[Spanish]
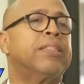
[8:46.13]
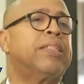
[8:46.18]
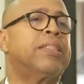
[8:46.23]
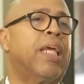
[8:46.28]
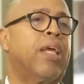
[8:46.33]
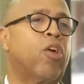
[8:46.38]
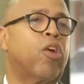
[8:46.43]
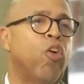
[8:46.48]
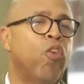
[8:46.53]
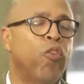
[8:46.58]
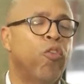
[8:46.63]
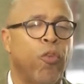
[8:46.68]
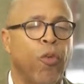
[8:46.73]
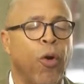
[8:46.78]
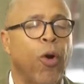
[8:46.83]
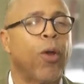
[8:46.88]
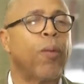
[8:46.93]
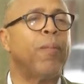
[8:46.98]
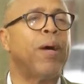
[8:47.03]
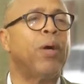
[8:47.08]
se
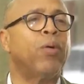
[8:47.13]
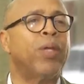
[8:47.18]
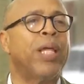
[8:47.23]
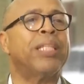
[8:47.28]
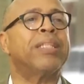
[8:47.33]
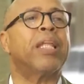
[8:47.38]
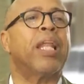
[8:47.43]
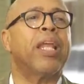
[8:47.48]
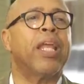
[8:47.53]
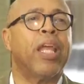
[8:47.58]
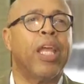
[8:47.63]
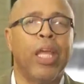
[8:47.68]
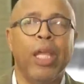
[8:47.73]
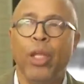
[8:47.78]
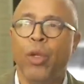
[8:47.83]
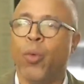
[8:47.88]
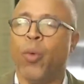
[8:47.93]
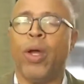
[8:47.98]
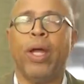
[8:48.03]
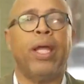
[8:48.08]
conforma una
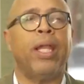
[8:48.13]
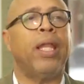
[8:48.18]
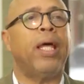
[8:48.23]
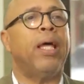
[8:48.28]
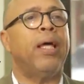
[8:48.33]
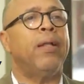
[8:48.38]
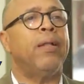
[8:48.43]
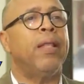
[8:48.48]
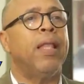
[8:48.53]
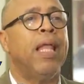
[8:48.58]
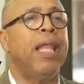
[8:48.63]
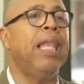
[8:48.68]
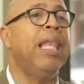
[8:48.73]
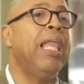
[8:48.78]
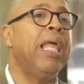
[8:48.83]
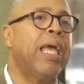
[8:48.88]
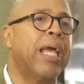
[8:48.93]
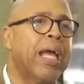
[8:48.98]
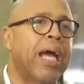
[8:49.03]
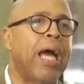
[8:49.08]
triquiñuela
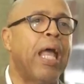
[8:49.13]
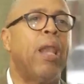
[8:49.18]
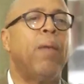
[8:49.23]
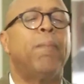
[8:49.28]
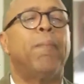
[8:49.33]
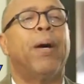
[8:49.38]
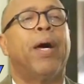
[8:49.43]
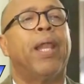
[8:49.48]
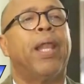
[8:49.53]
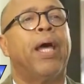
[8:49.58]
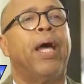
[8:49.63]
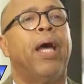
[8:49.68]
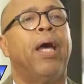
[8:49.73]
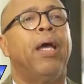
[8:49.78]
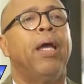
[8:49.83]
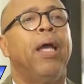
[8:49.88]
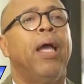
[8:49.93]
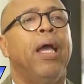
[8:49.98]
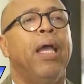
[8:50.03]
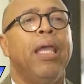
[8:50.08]
legal
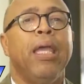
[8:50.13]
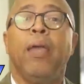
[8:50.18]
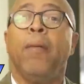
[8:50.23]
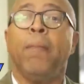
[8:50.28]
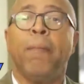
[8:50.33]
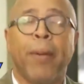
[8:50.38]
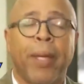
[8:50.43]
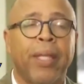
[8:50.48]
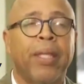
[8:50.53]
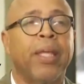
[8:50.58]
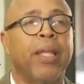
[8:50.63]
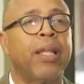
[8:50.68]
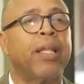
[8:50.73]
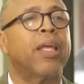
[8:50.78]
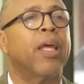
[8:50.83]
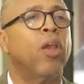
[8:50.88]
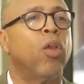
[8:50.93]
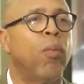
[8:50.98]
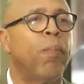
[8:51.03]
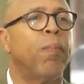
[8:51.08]
para
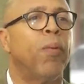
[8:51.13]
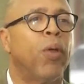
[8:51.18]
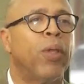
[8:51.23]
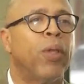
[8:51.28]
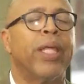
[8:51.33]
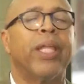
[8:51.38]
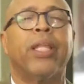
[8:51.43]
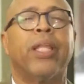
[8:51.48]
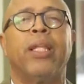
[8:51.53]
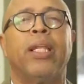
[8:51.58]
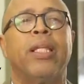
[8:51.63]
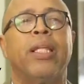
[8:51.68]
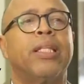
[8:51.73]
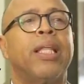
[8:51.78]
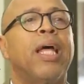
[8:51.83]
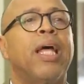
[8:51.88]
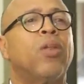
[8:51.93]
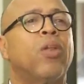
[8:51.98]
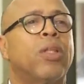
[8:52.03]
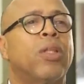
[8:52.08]
impedir que los poderes del
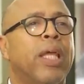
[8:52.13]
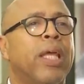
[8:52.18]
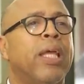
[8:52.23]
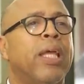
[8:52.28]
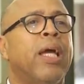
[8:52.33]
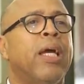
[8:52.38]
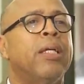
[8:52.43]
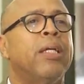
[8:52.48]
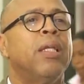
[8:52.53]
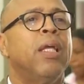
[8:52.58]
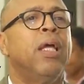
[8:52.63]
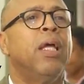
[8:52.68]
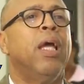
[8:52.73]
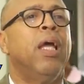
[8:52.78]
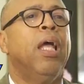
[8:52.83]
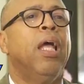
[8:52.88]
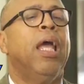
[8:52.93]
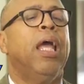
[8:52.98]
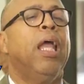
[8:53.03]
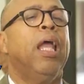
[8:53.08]
Estado tengan
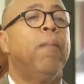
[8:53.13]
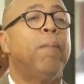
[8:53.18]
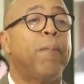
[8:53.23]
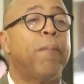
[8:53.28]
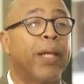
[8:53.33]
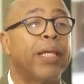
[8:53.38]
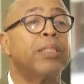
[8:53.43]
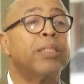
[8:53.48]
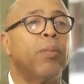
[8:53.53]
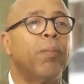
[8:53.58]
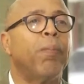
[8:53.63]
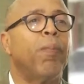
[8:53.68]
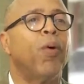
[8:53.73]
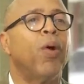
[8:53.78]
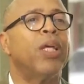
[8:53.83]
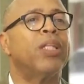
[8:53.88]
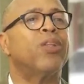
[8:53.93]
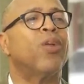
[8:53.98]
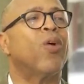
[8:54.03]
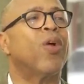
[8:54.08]
el
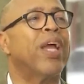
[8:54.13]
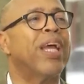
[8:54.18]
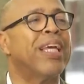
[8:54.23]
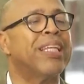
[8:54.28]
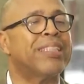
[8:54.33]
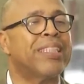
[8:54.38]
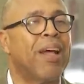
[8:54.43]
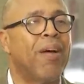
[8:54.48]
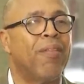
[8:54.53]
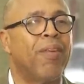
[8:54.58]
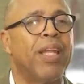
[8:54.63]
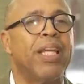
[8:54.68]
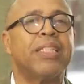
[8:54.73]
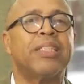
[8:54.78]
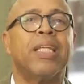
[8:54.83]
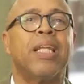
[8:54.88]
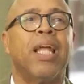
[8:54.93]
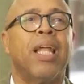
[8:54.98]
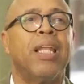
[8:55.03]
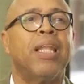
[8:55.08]
presupuesto que
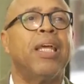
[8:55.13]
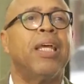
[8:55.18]
establece la